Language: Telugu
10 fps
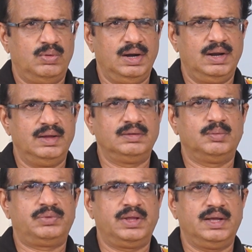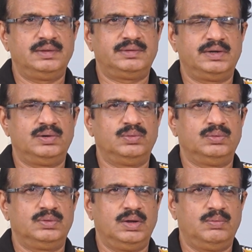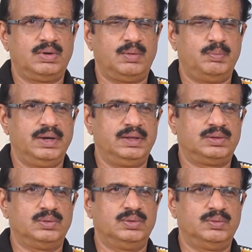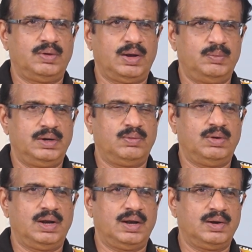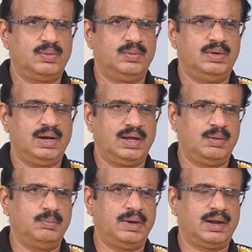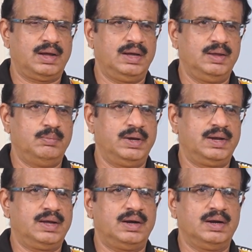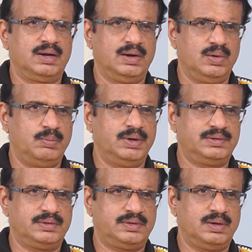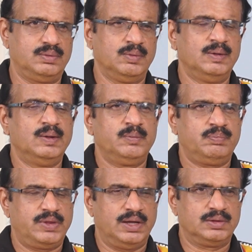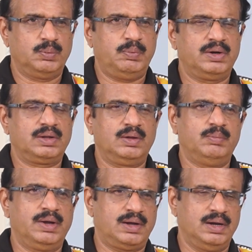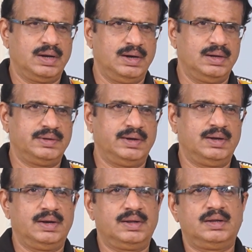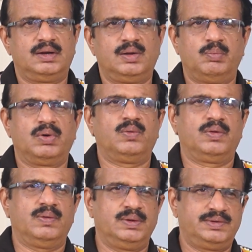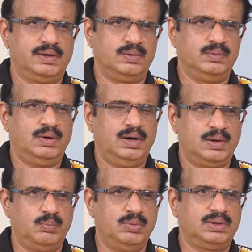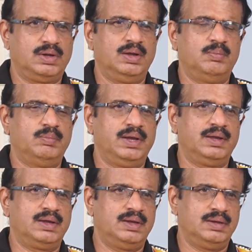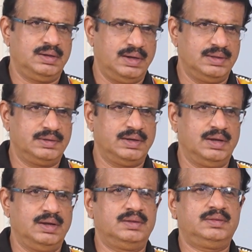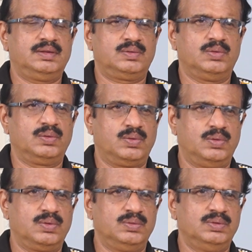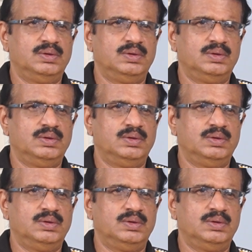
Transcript: వాళ్ళు ఏం చెప్తే అది చేయడం ఎవరు అబ్బాయితో వెళ్ళమంటే వాళ్ళు వెళ్ళడం అలాగ మెల్లగా ఈ అమ్మాయిని కాలుగల్లో మార్చేశారు దాంతోపాటు ఎంఐ e అమ్మాయి కాలుగాలు చేయడానికి డబ్బులు కూడా వాళ్ళు ఇచ్చారు ఆ డబ్బులతో ఎంఐ e గాంజా కొనుక్కోవడం